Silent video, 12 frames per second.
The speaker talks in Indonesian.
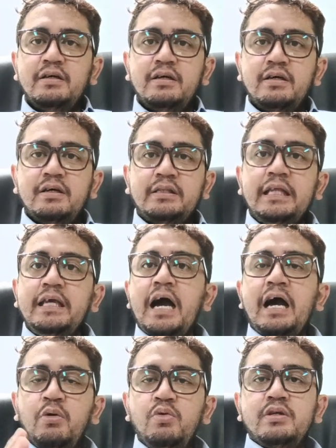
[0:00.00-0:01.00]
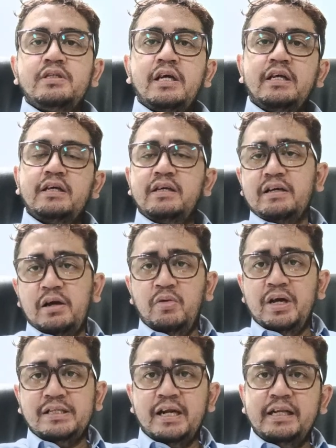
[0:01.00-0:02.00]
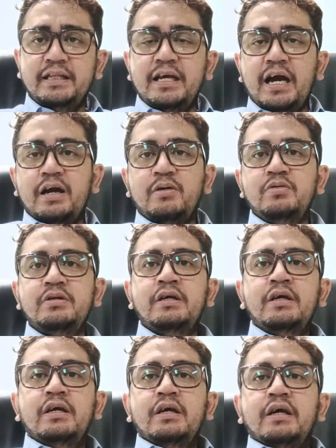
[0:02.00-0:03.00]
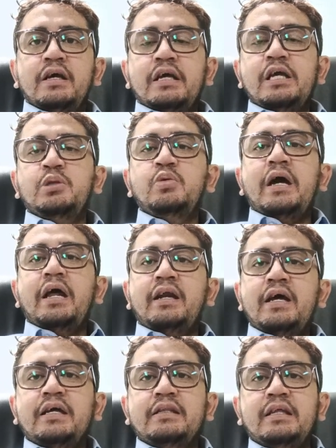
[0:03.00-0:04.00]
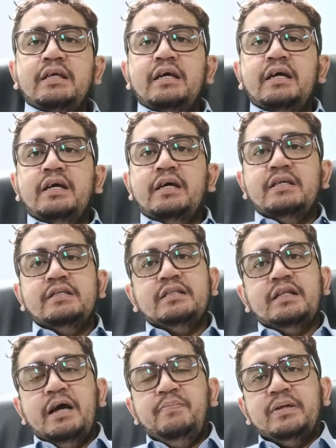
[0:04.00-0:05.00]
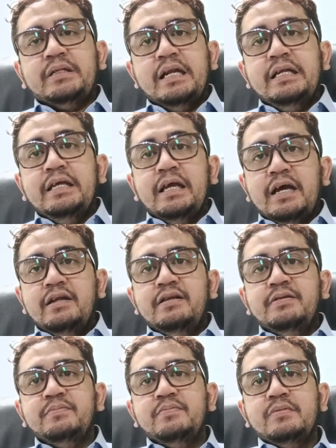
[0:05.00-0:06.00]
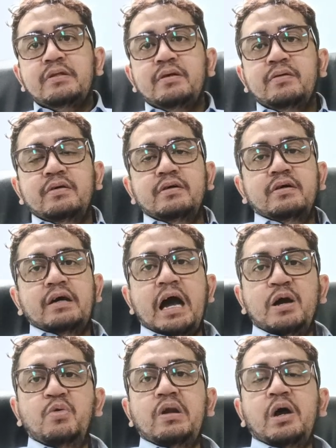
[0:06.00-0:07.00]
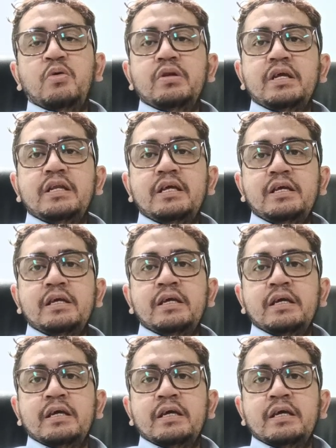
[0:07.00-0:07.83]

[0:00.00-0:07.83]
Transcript: e, tiga akun saya kalau nggak salah ada tiga akun itu karena ketika setelah pertandingan akun-akun ini